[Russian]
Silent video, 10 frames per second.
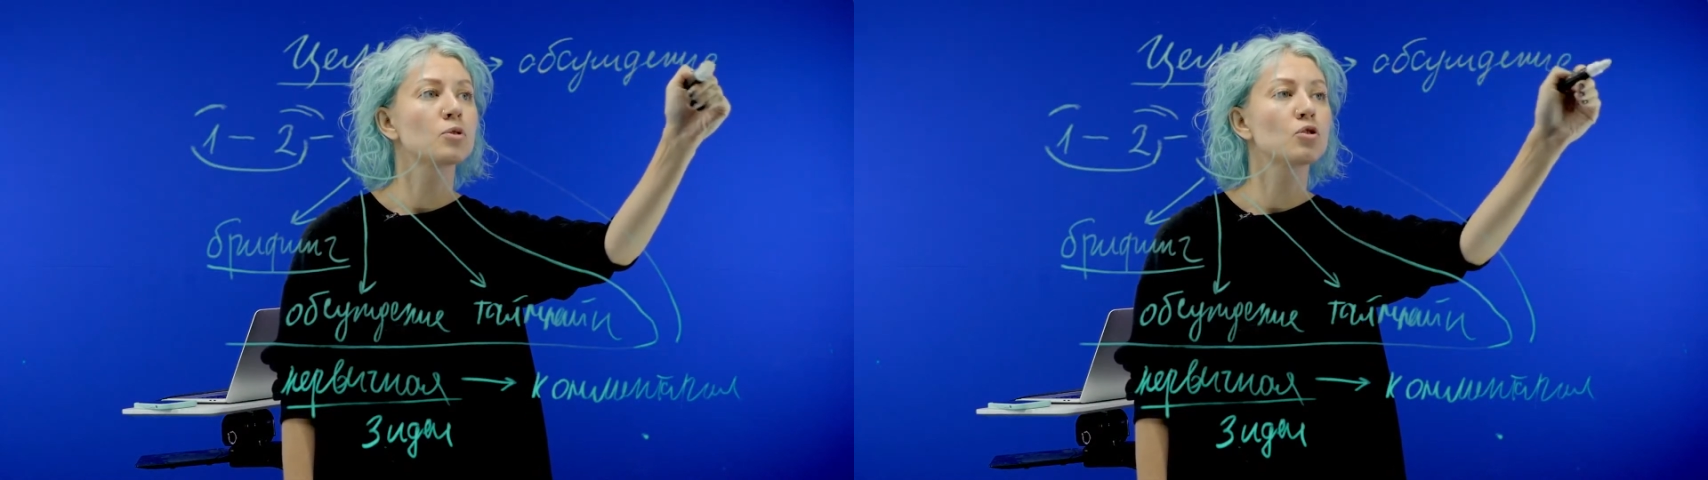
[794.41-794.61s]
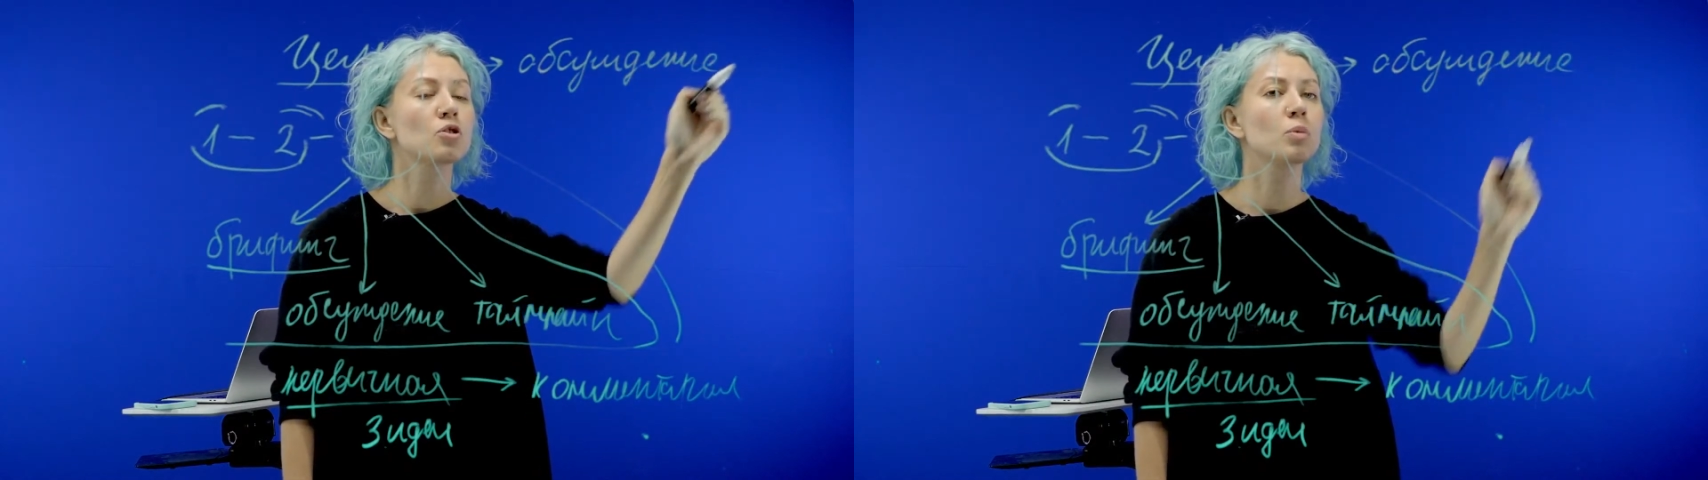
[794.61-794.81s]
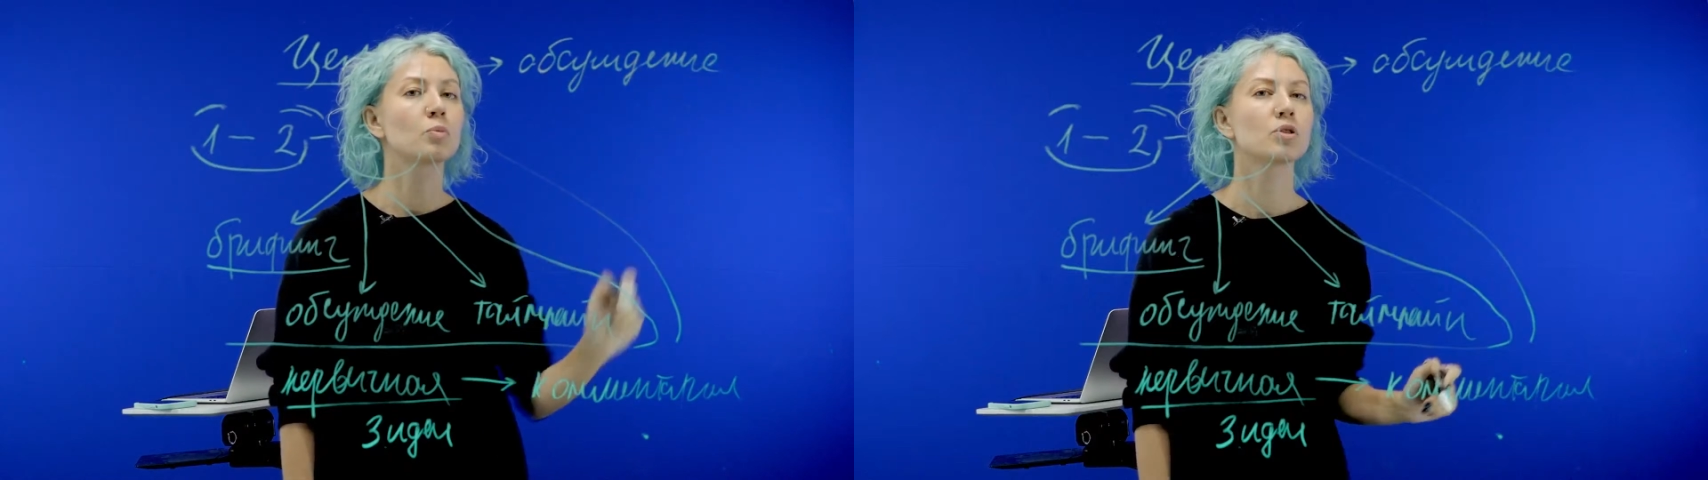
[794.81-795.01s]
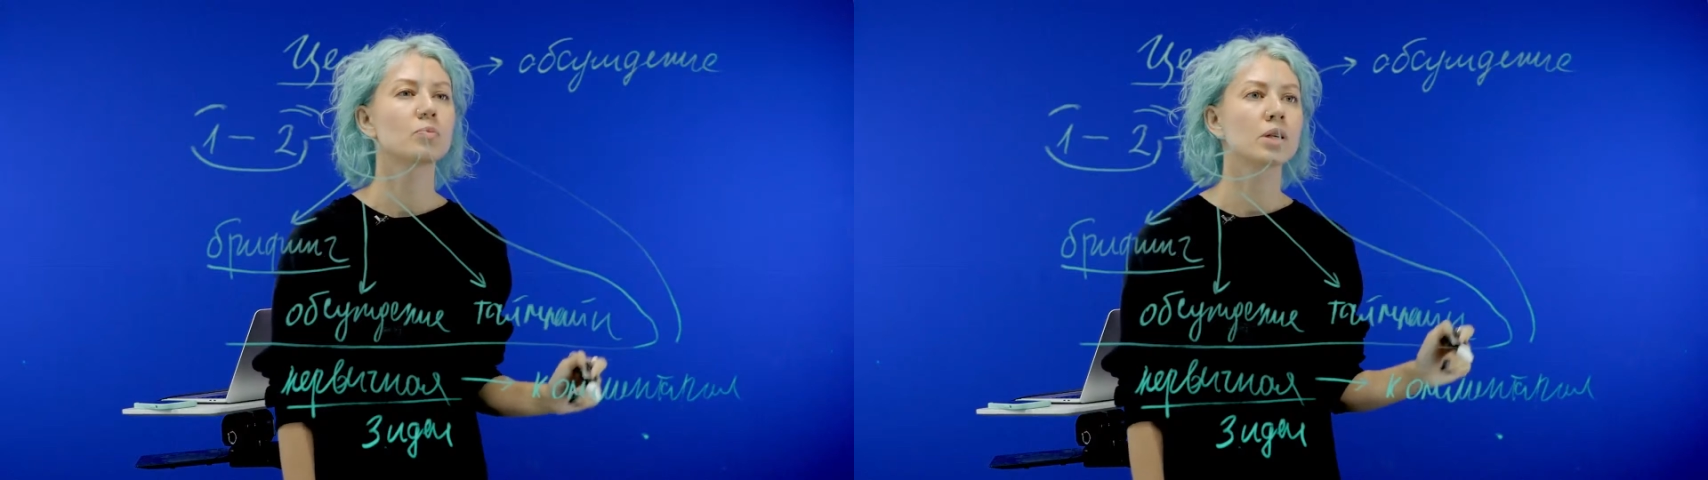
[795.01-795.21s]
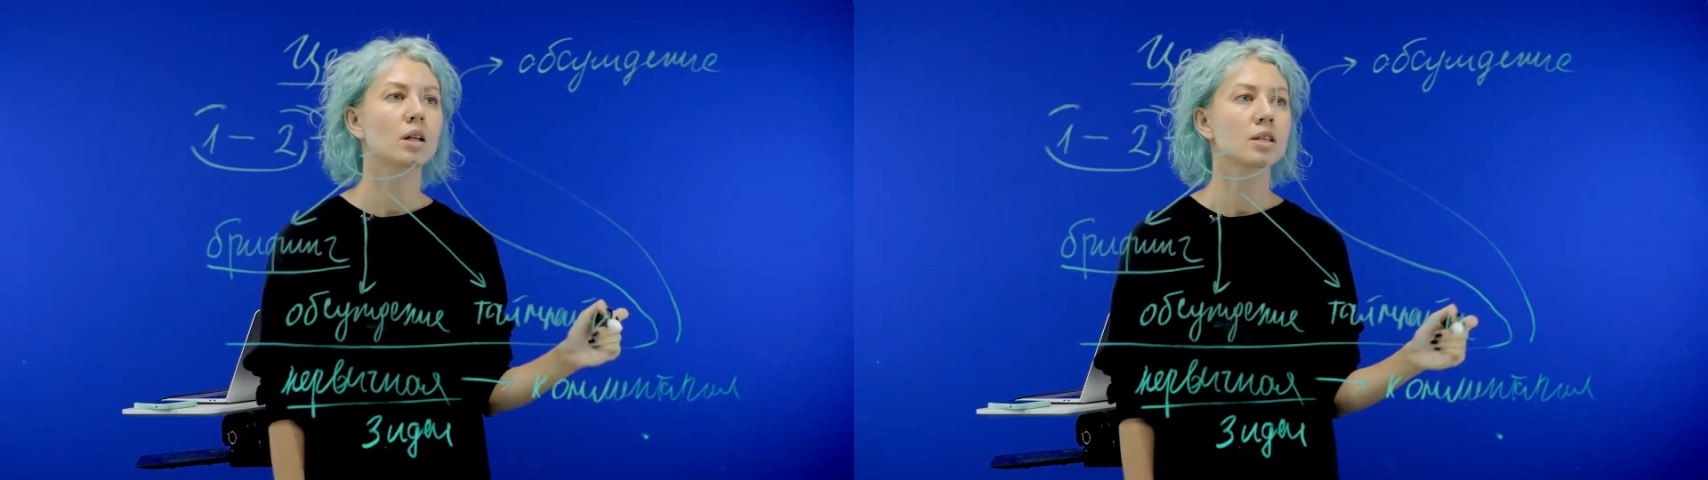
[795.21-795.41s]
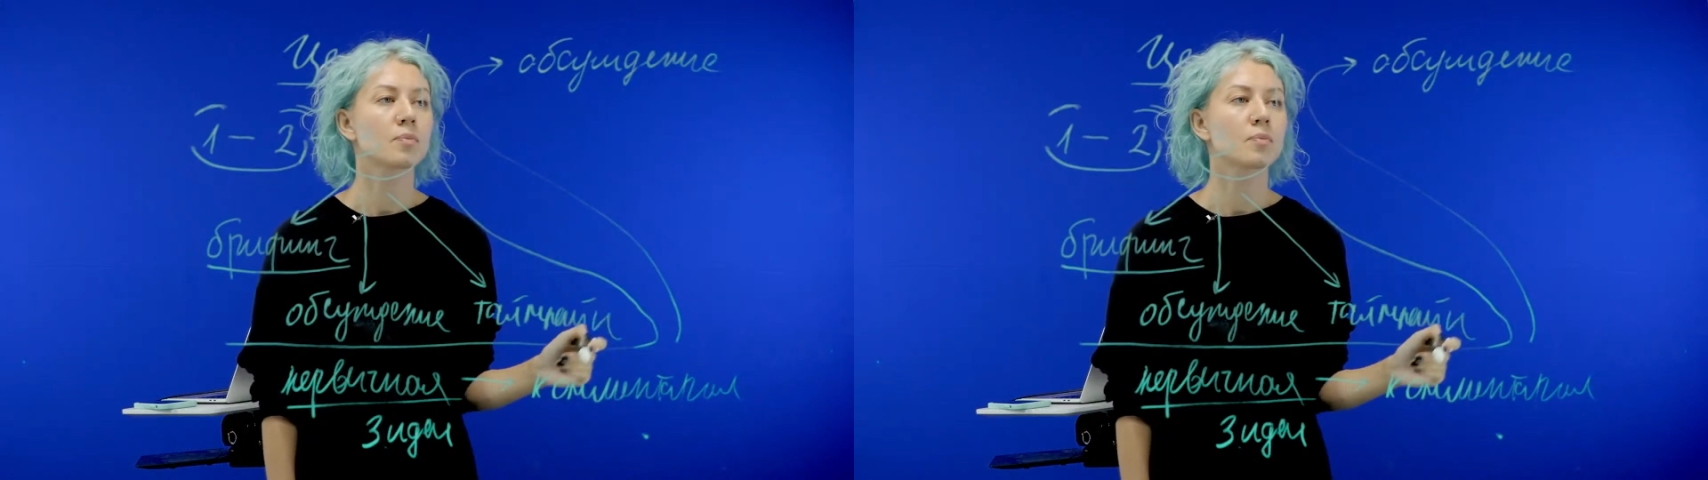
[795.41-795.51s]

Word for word: что же мы будем делать.